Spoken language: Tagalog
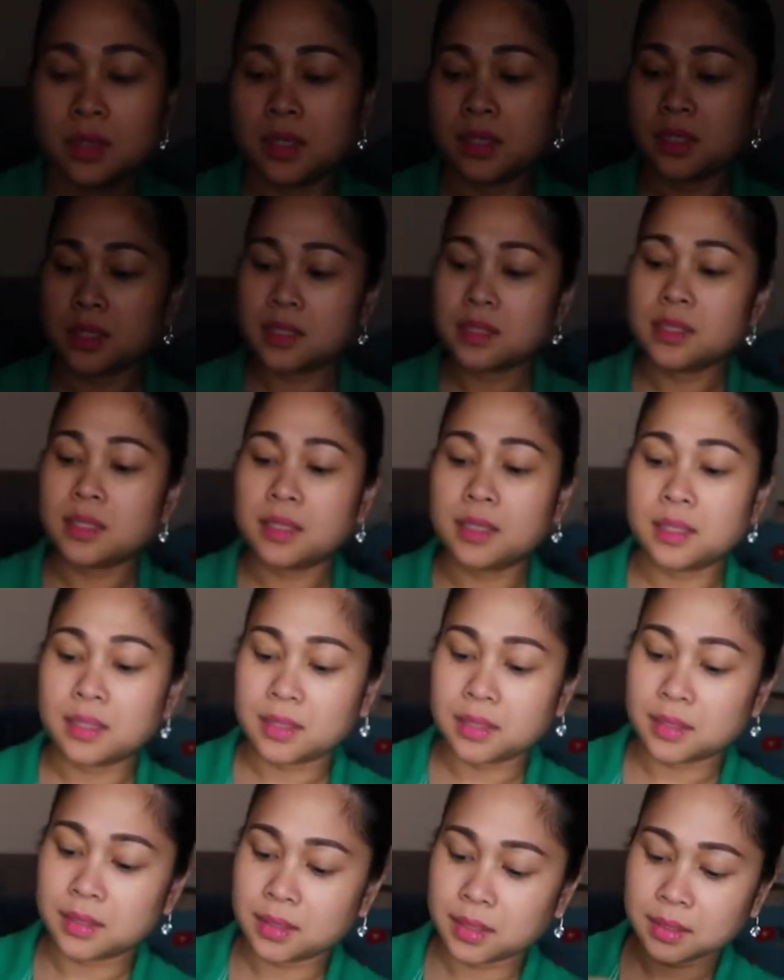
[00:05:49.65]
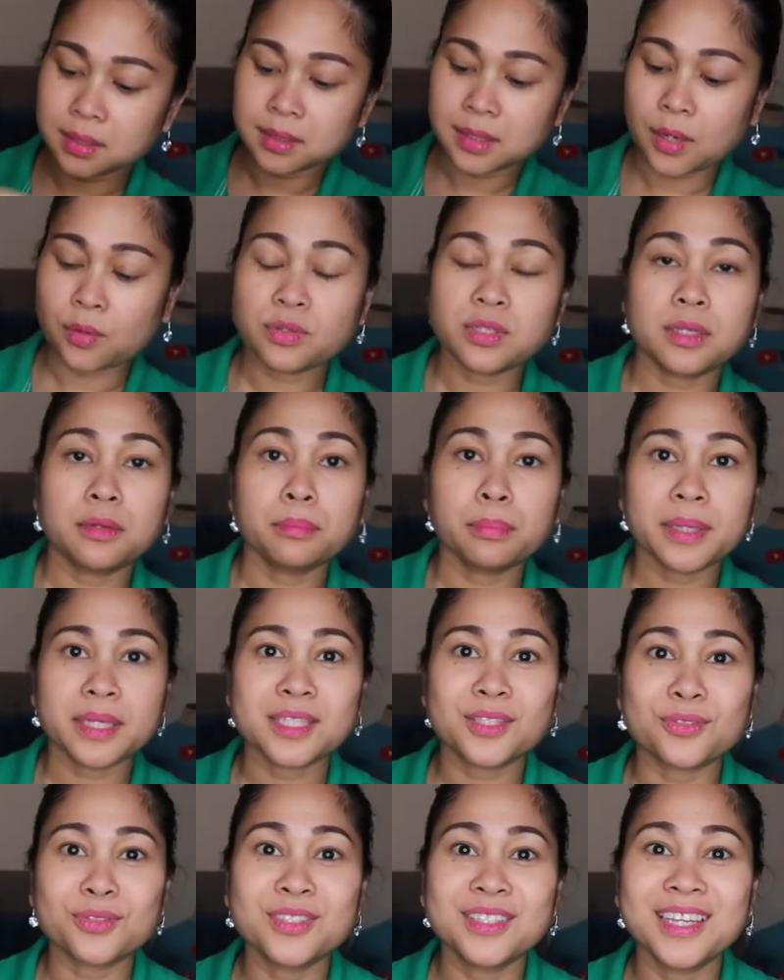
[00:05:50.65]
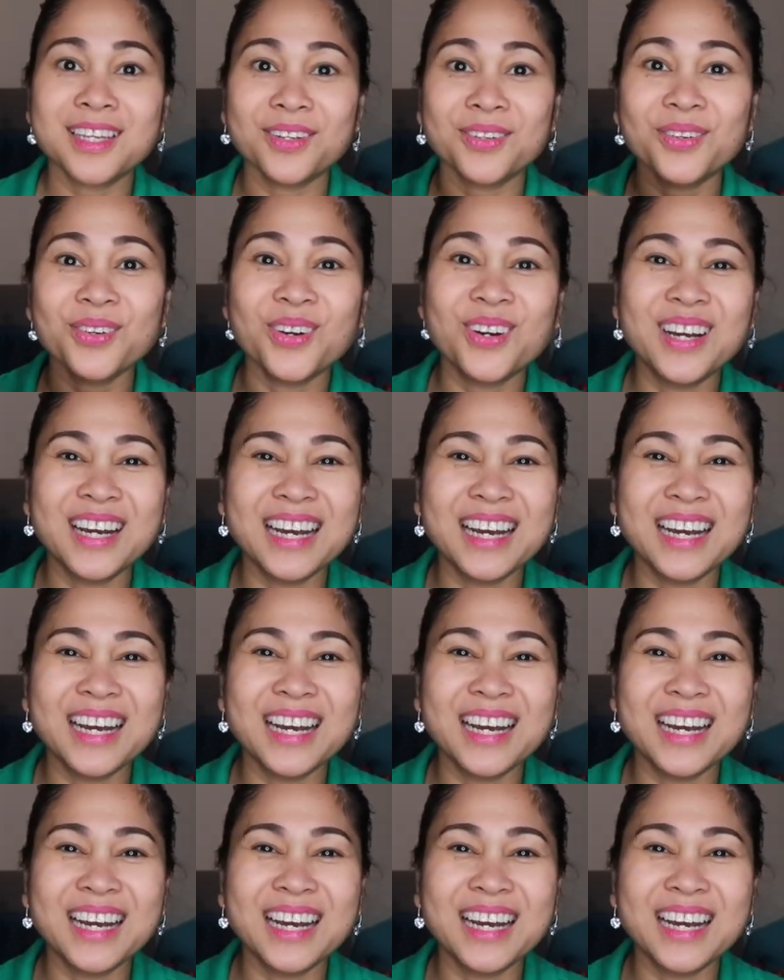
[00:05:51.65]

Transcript: Nasa 10,000 pesos na, no?